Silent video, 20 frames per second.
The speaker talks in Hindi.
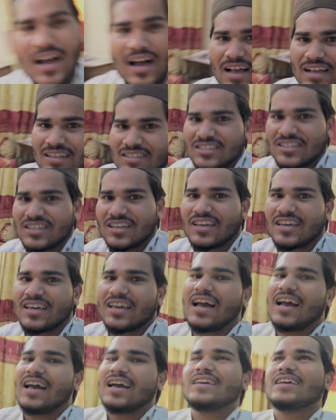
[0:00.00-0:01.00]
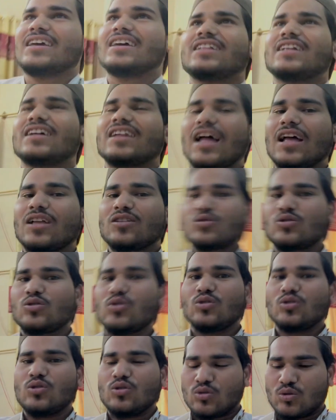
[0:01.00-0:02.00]
आज ये आ गया था रात
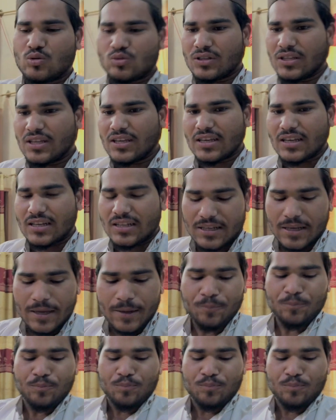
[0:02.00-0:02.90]
को रुकने के लिए